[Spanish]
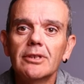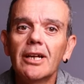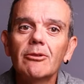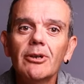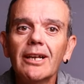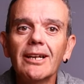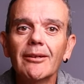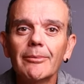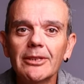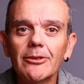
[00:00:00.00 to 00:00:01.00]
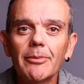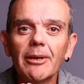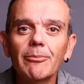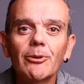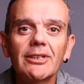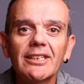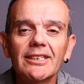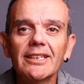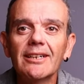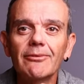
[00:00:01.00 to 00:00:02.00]
La luz es el elemento más
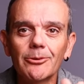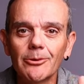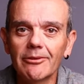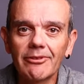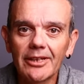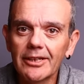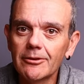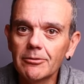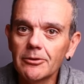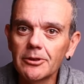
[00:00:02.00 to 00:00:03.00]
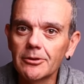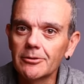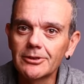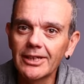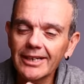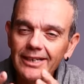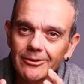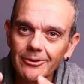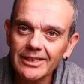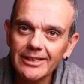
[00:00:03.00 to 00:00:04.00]
importante en la fotografía de estudio, ya
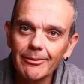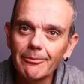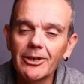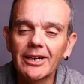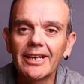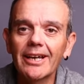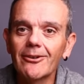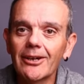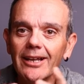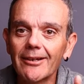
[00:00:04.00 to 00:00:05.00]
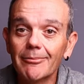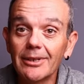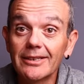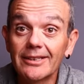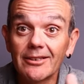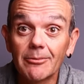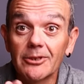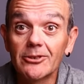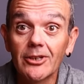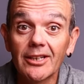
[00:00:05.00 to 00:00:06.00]
que con ella vamos a crear lo que es el ambiente, como he
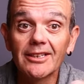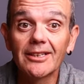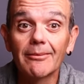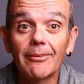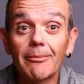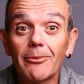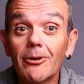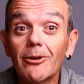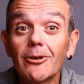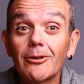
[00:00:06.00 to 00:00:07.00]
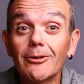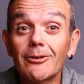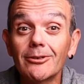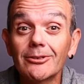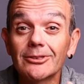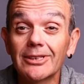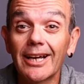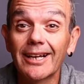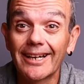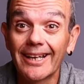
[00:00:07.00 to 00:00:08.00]
dicho antes, vamos
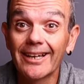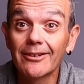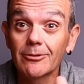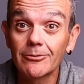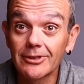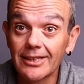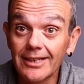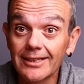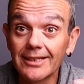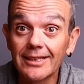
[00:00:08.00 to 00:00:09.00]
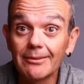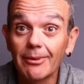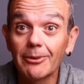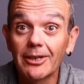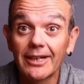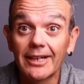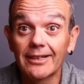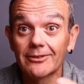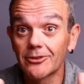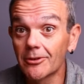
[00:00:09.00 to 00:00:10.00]
a crear contraste, vamos a
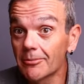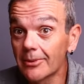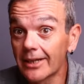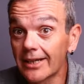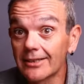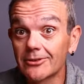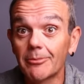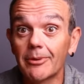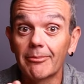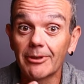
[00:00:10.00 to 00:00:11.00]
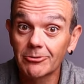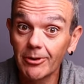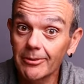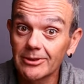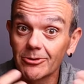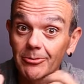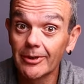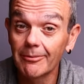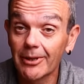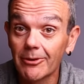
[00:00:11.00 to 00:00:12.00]
crear sombras, sombras más suaves,
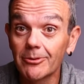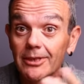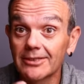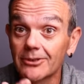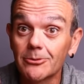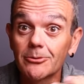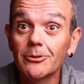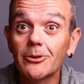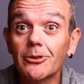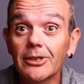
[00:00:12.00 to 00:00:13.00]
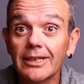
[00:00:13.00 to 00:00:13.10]
sombras más duras, según lo